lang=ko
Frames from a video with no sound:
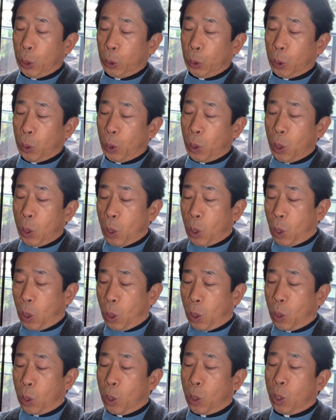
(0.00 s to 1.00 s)
또
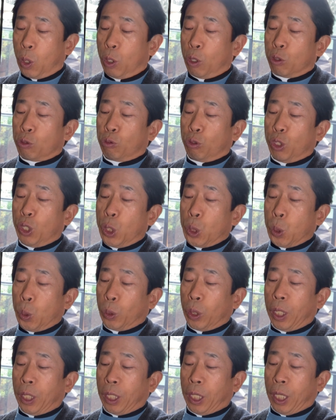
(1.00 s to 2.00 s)
어, 주인이
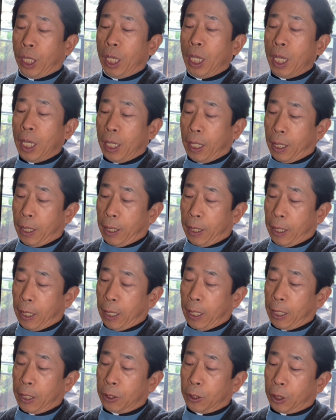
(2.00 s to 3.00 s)
종에게
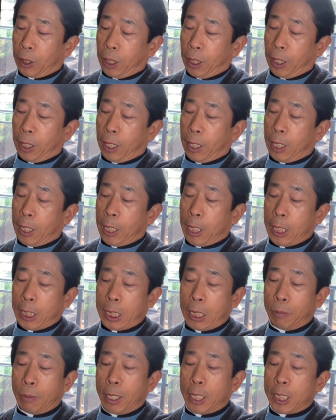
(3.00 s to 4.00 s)
이렇게
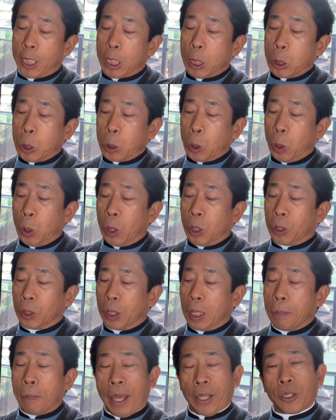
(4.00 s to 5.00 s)
집안
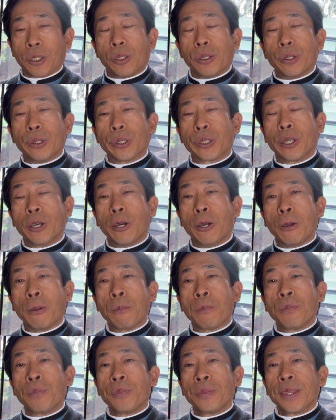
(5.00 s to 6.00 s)
직솔들을 맡겨서
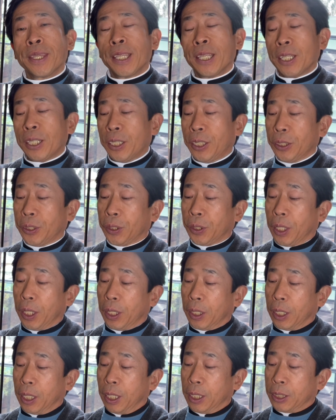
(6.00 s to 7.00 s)

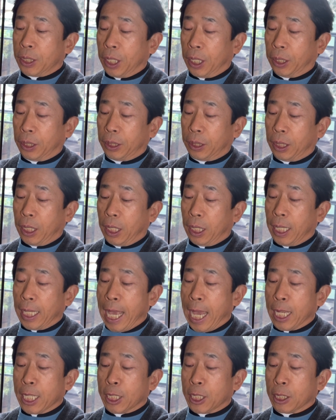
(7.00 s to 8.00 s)
그들에게 제때
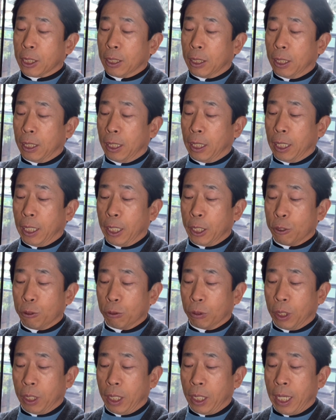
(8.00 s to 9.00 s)
양식을
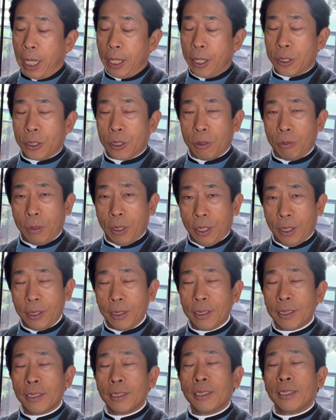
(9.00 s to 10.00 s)
내주게
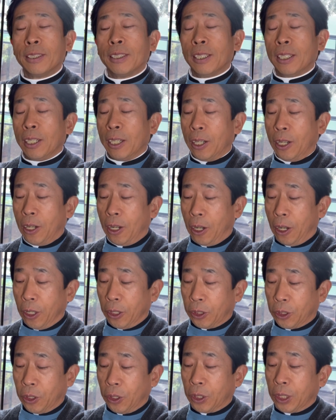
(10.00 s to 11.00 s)
하였으면
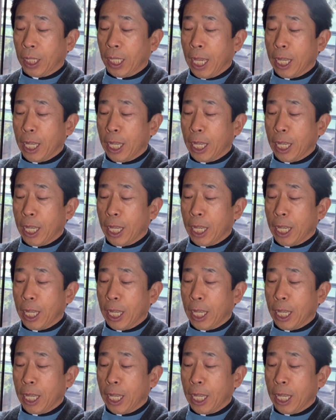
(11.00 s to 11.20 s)
어떻게